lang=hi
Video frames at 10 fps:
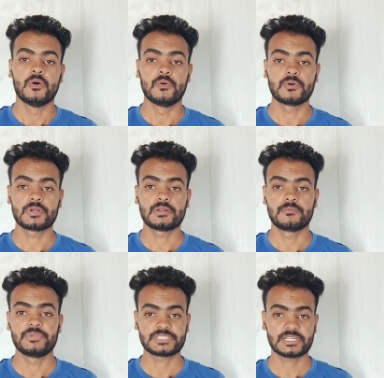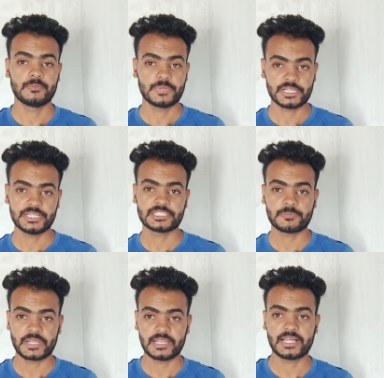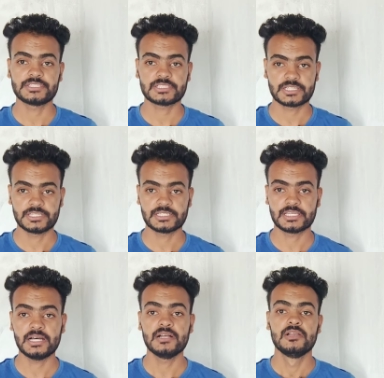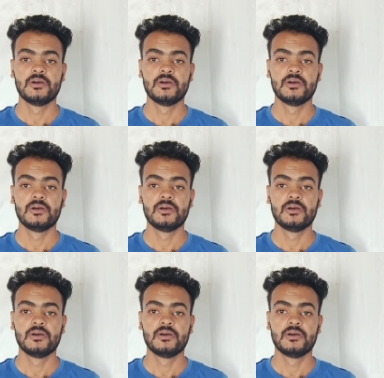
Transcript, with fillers: और वैसे कंपनी ने इसे पहले लॉन्च कर दिया था